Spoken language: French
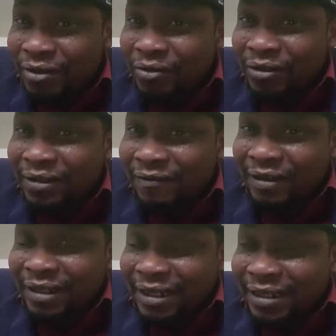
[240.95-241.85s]
dont il
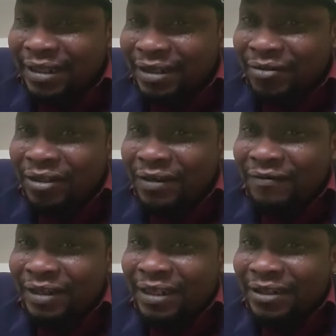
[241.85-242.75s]
vient, l'ethnie dont il
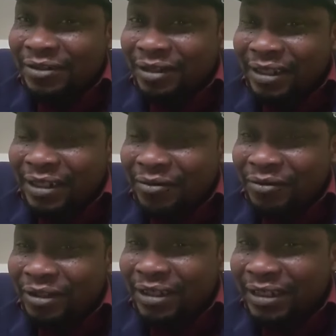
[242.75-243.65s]
vient d'insulter
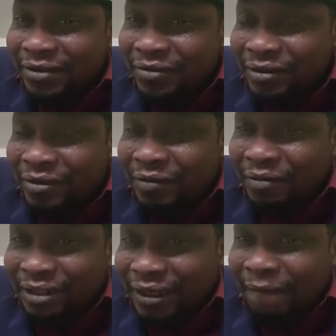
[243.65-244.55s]
toute une ethnie comme
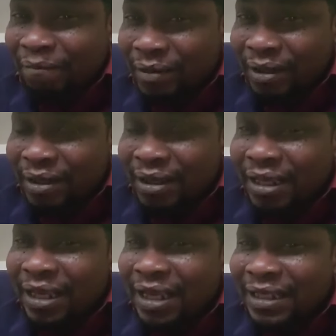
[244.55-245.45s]
ça,
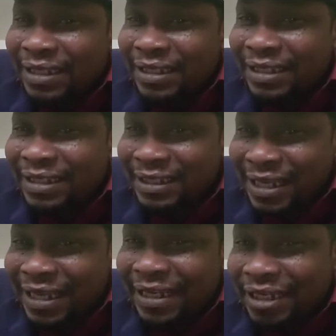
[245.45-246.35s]
est-ce qu'il
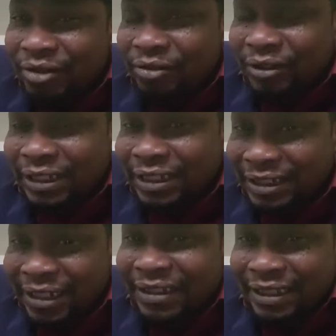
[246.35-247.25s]
sait qui sont ces
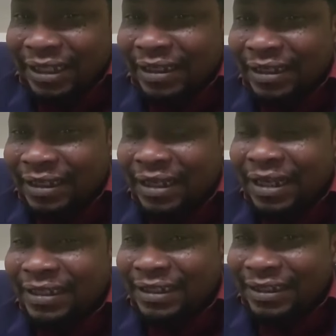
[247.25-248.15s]
gens-là
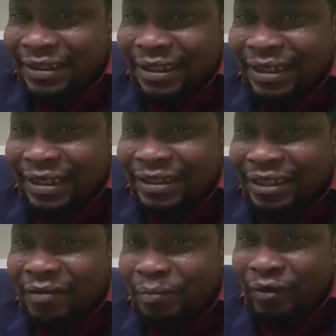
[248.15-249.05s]
Est-ce qu'il sait qu'est-ce
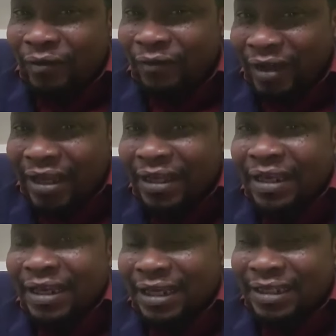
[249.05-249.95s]
qu'il peut faire
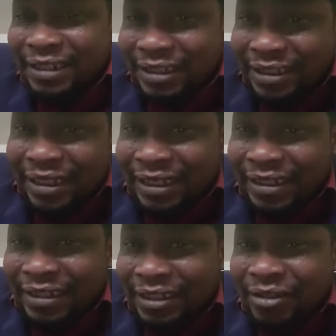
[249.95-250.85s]
Est-ce qu'il sait
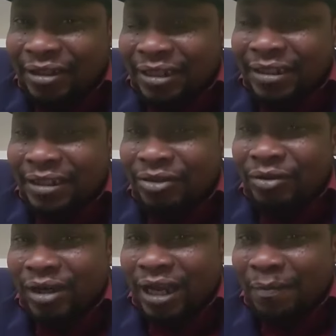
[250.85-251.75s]
qu'est-ce qu'ils sont
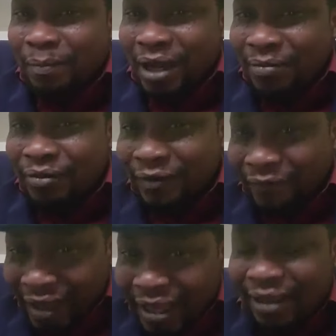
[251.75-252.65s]
capables de
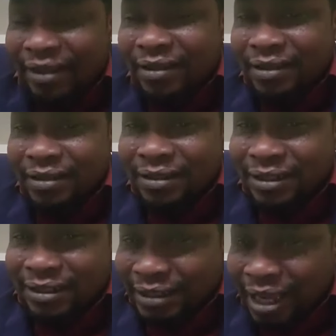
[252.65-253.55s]
faire C'est
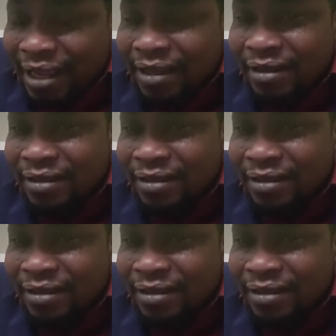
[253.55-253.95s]
ça.